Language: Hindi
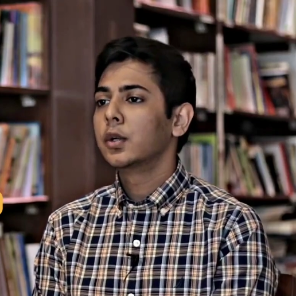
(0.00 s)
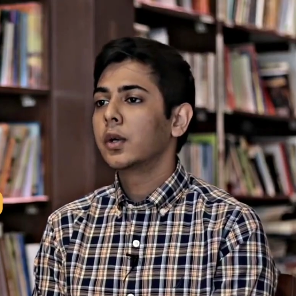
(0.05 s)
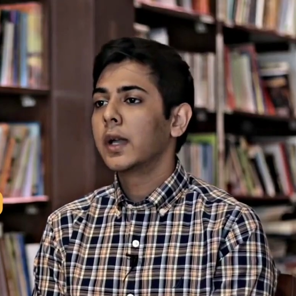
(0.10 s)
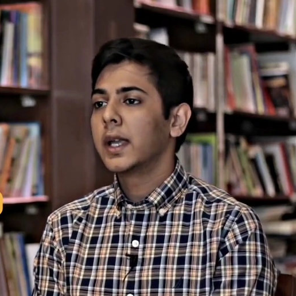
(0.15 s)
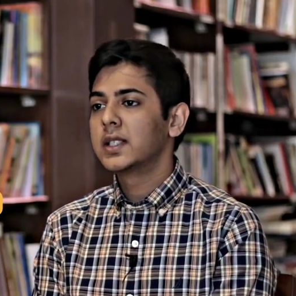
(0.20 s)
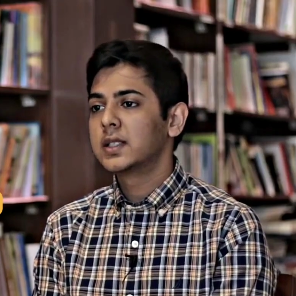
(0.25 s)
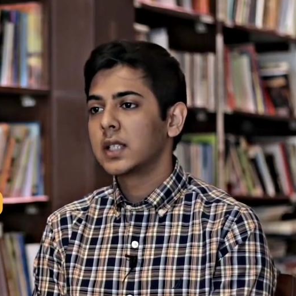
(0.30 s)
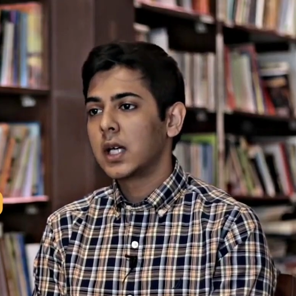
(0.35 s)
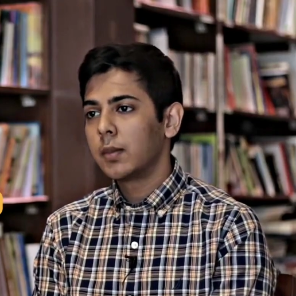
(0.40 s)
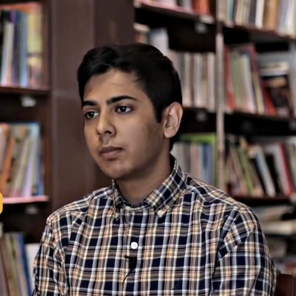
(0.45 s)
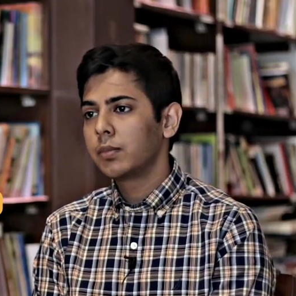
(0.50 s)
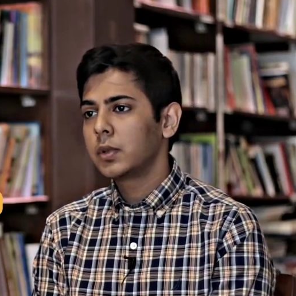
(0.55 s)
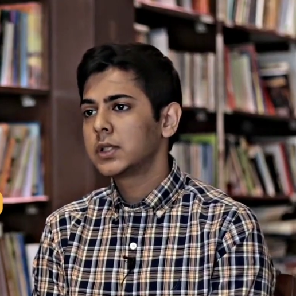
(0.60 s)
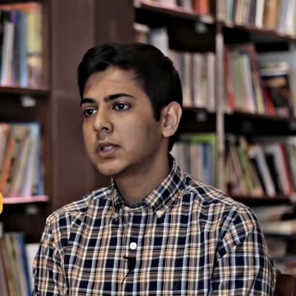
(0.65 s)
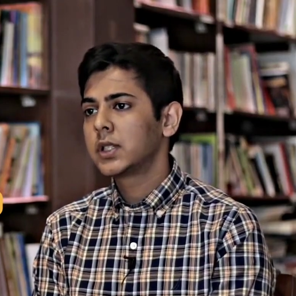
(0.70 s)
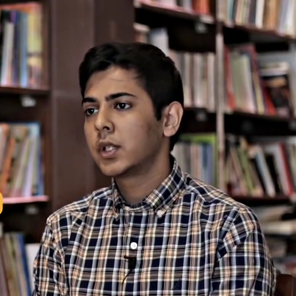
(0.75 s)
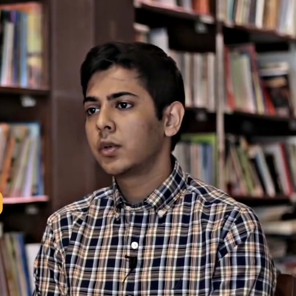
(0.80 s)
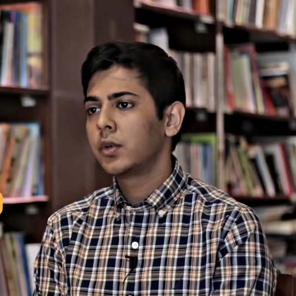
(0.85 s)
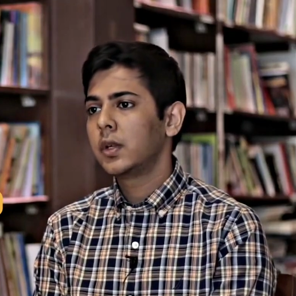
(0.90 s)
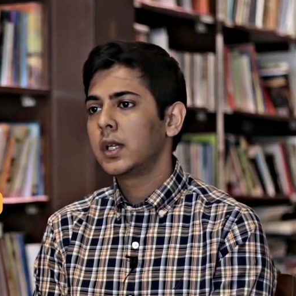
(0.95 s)
तो
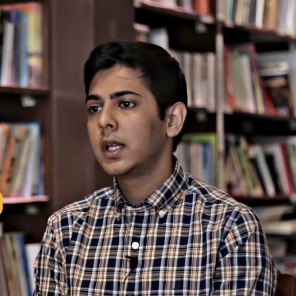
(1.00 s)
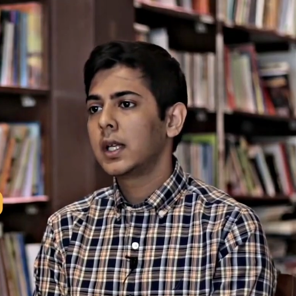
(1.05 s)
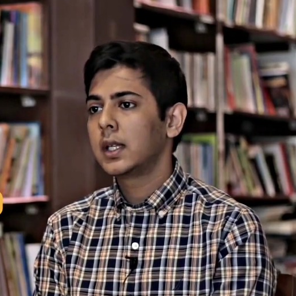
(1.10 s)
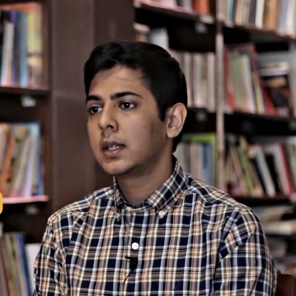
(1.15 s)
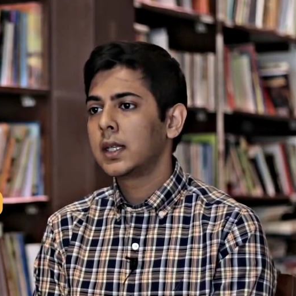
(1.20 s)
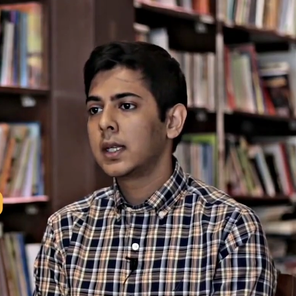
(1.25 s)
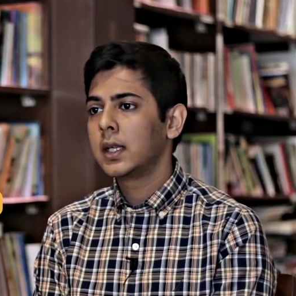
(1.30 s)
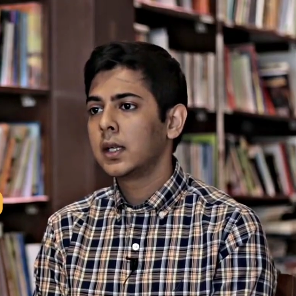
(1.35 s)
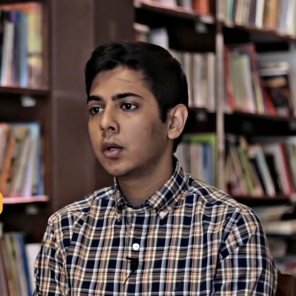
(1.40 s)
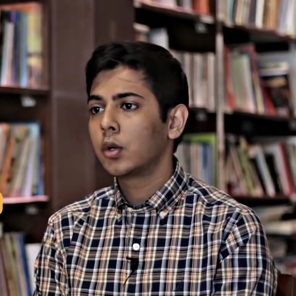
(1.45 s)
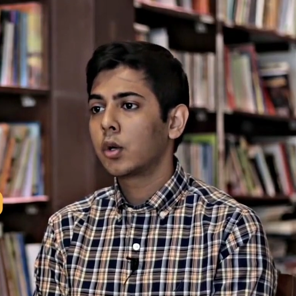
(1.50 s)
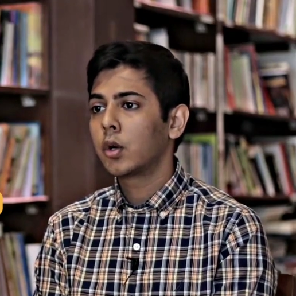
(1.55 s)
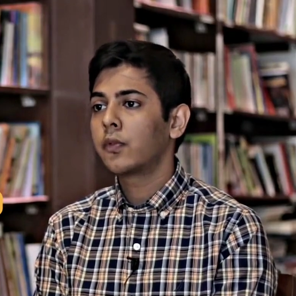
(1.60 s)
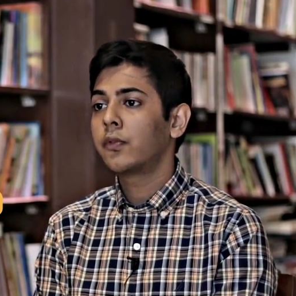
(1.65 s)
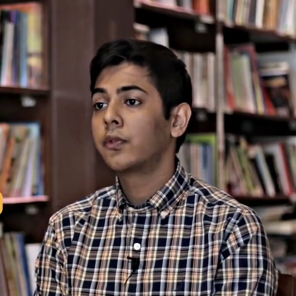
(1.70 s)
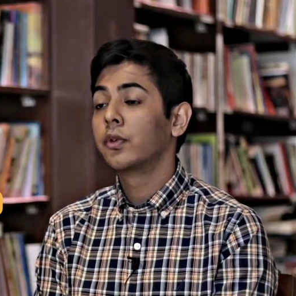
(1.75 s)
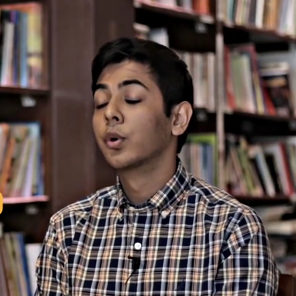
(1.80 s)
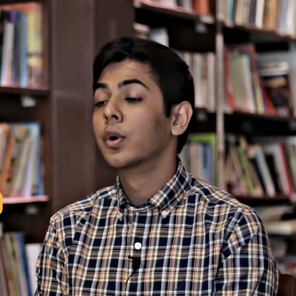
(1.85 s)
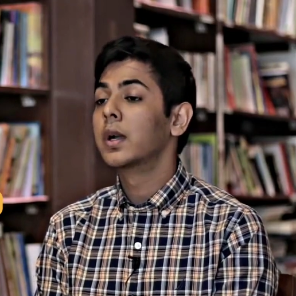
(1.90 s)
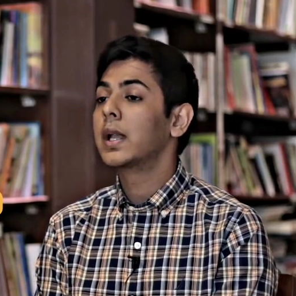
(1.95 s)
एग्जाम्पल ज़रूरी रहते हैं और
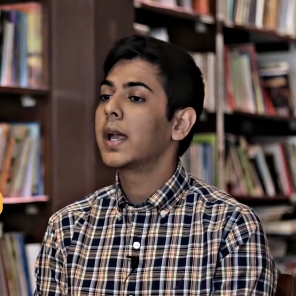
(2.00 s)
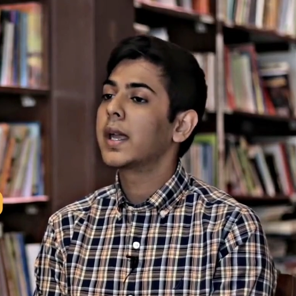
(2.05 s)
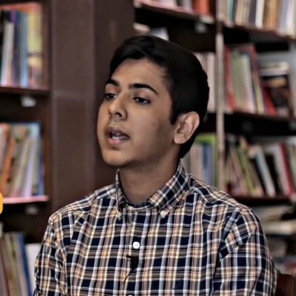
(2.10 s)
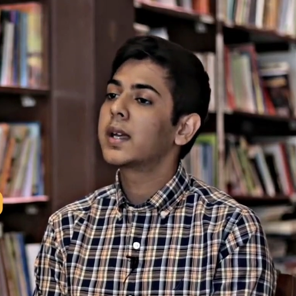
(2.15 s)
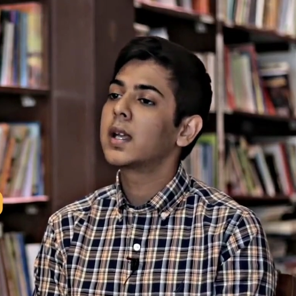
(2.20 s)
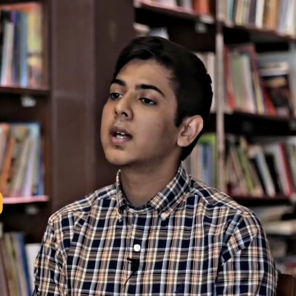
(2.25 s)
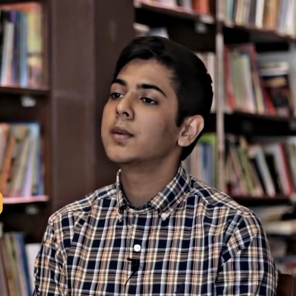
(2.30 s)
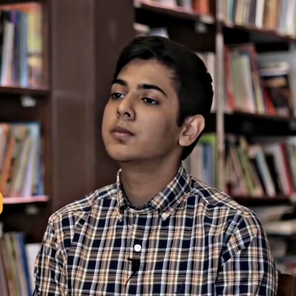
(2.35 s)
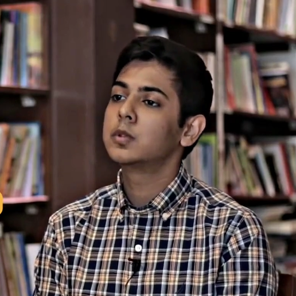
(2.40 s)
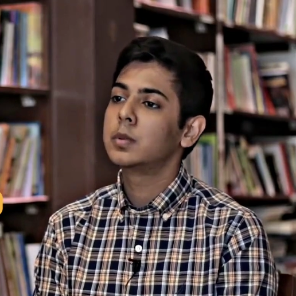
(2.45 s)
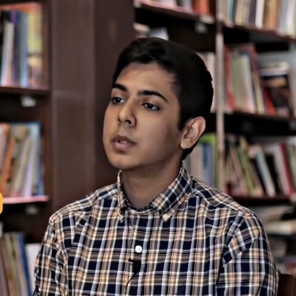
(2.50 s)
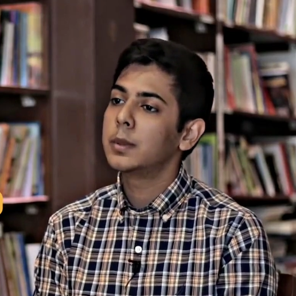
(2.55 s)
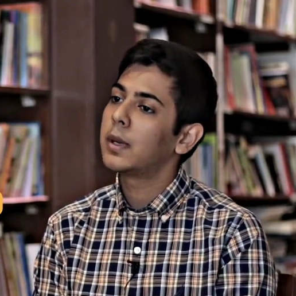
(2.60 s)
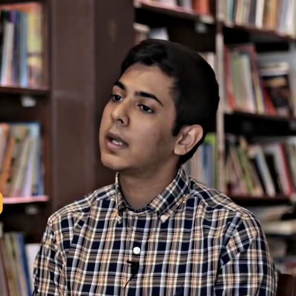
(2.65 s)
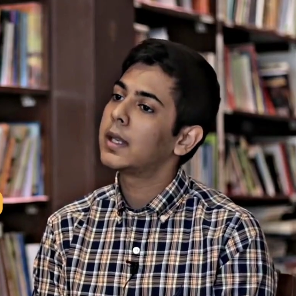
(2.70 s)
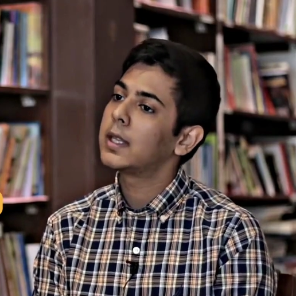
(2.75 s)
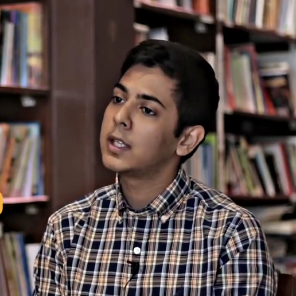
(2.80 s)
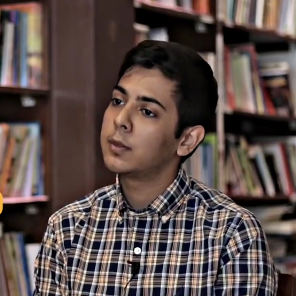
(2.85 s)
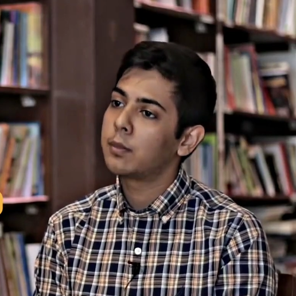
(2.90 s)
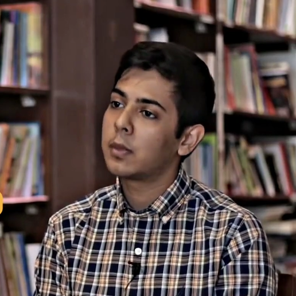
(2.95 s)
फ्लो डायग्राम्स भी
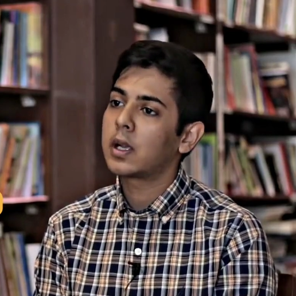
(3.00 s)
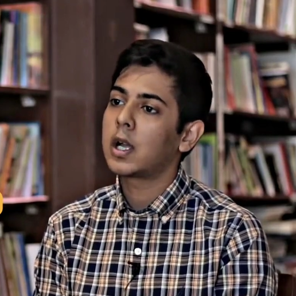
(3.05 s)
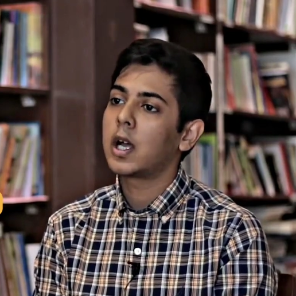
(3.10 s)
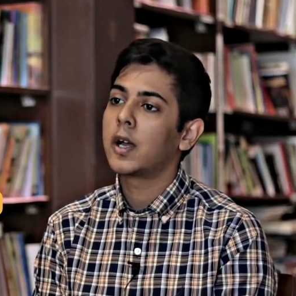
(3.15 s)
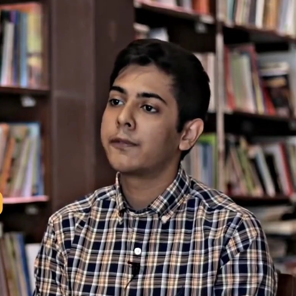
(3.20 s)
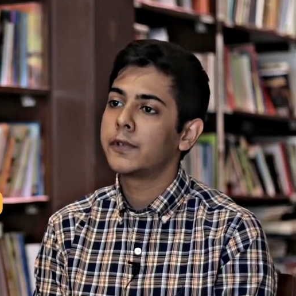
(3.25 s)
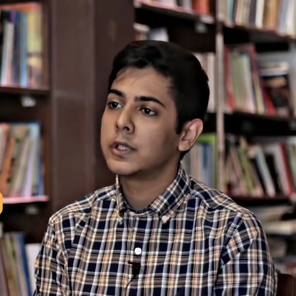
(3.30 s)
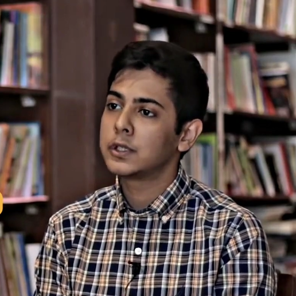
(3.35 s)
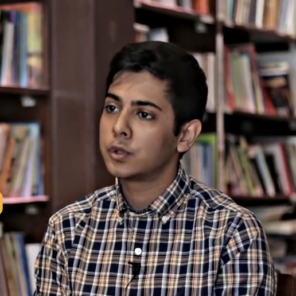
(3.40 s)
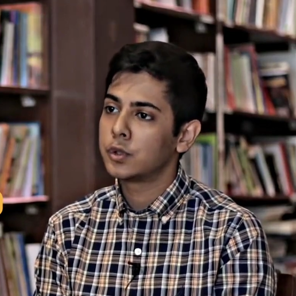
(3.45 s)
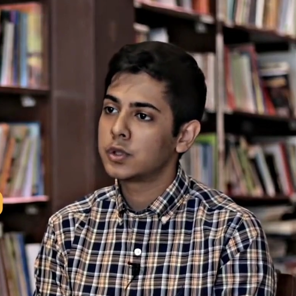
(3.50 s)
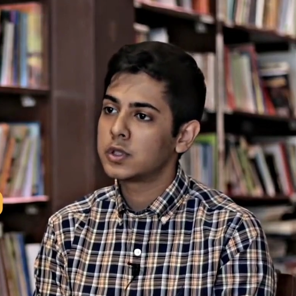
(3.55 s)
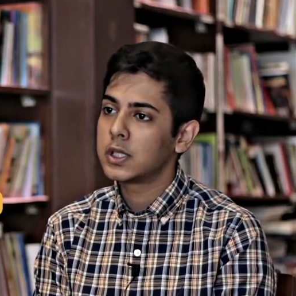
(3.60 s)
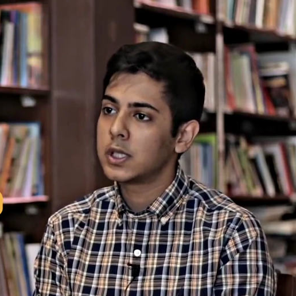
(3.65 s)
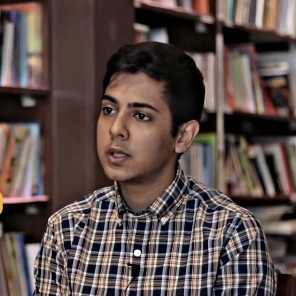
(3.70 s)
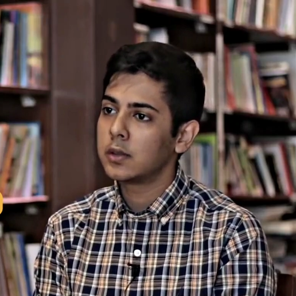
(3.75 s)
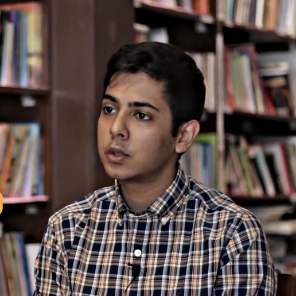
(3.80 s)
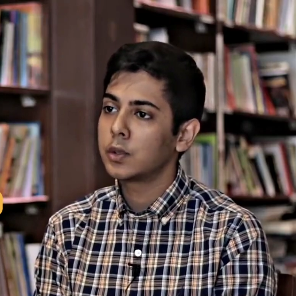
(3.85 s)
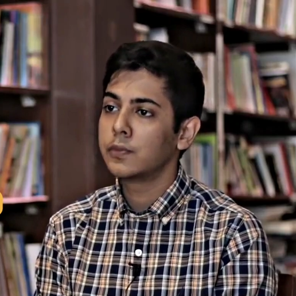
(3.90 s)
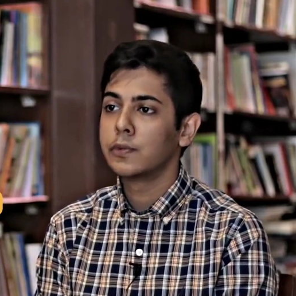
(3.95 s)
मैंने इनमें काफ़ी सोचे